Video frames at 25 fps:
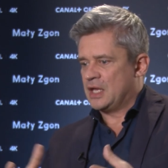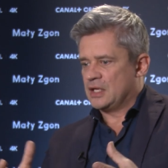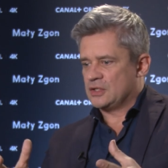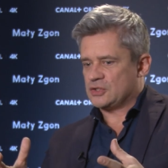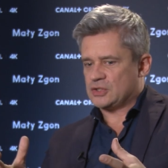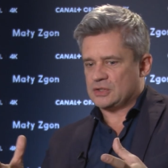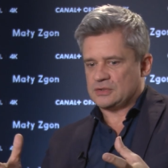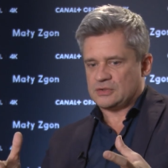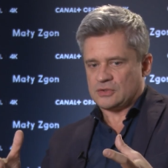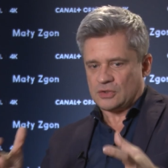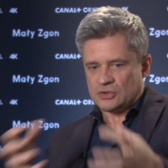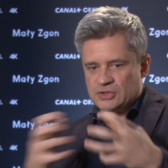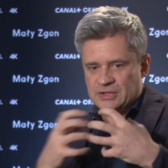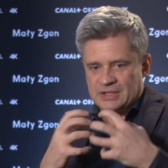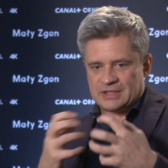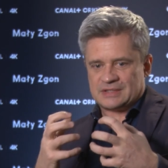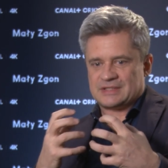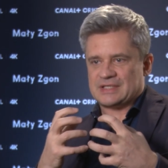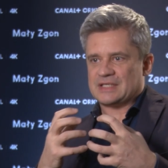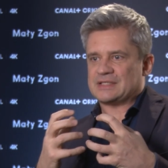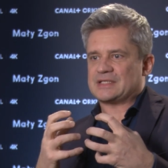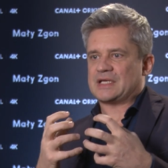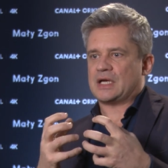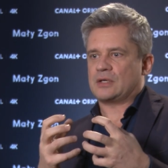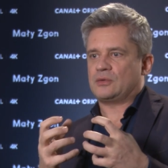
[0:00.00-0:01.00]
że coś nas
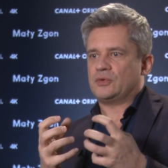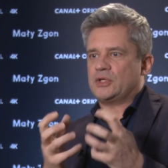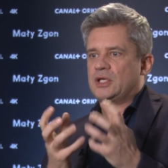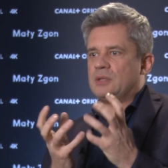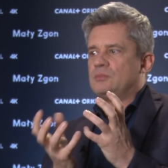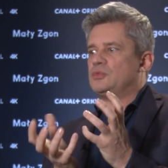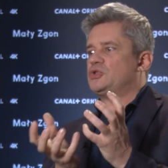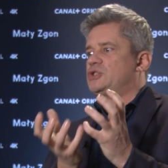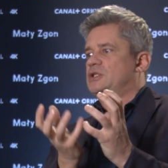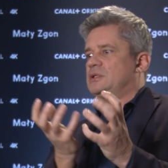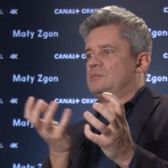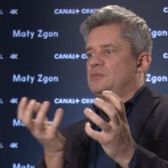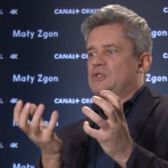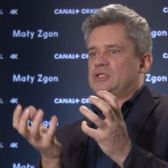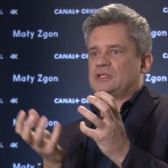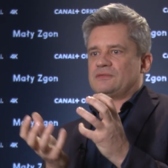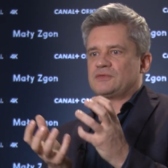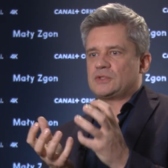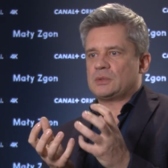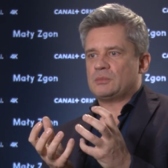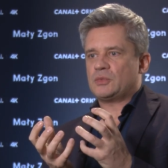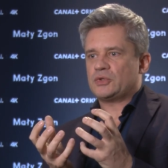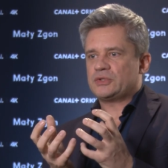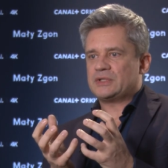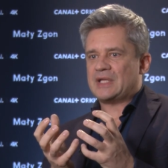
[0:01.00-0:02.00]
zaskakuje, musimy się w
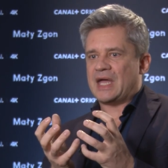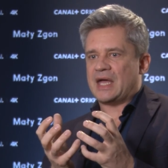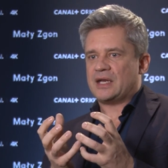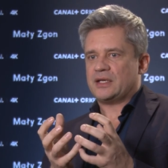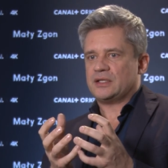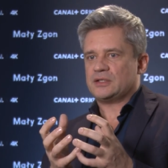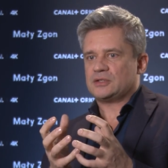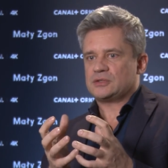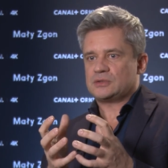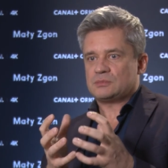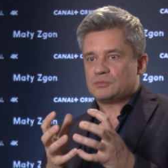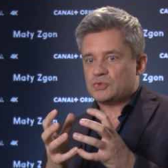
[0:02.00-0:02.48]
tym odnaleźć.